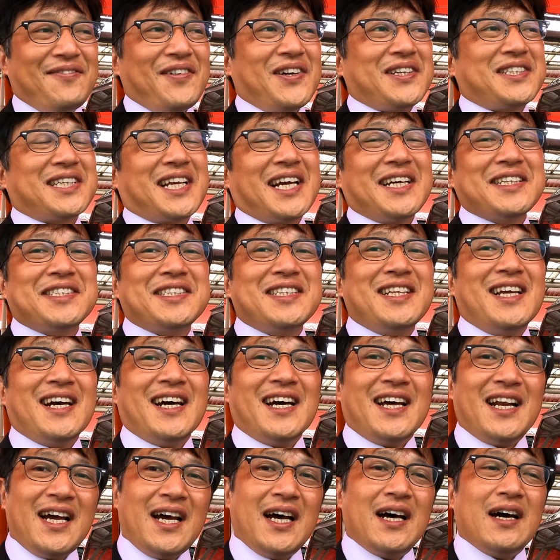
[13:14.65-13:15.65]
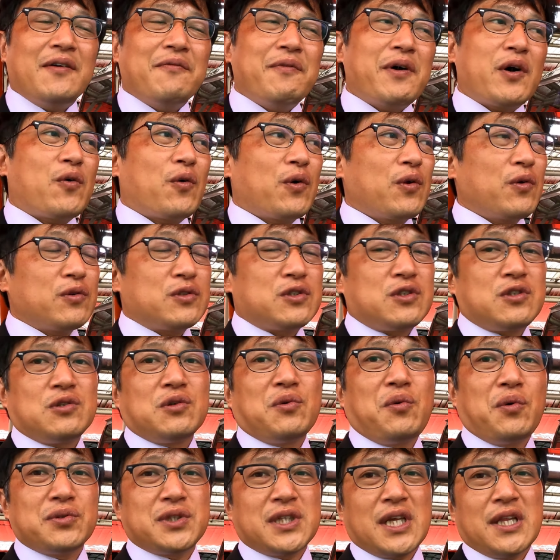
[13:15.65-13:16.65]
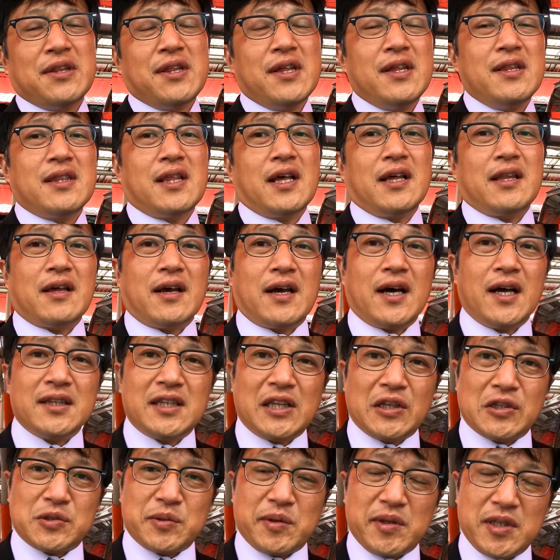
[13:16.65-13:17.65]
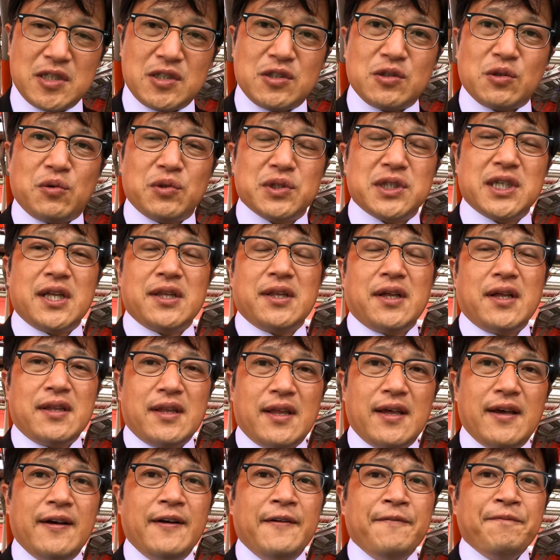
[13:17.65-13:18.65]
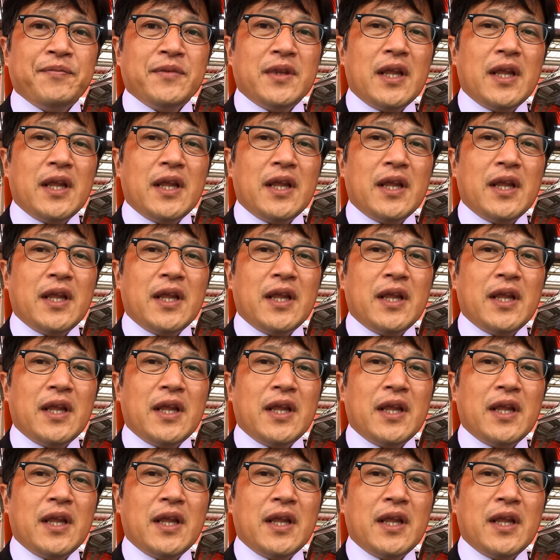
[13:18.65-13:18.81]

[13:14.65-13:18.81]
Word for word: まあ、しかしながら、まあ、これを中古車センターでカットしますね、中古車屋さんで。